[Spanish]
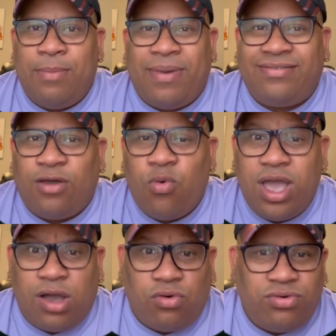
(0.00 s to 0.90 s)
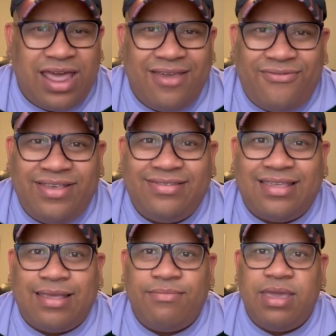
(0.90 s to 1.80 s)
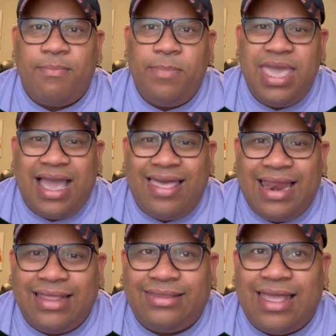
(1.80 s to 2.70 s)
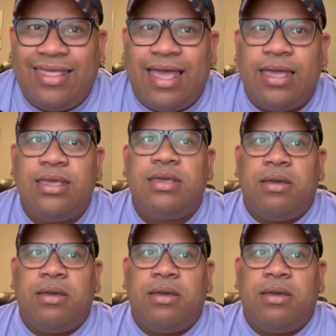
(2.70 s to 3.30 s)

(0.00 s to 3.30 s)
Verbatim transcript: el Barça juega con una defensa también bien adelantada,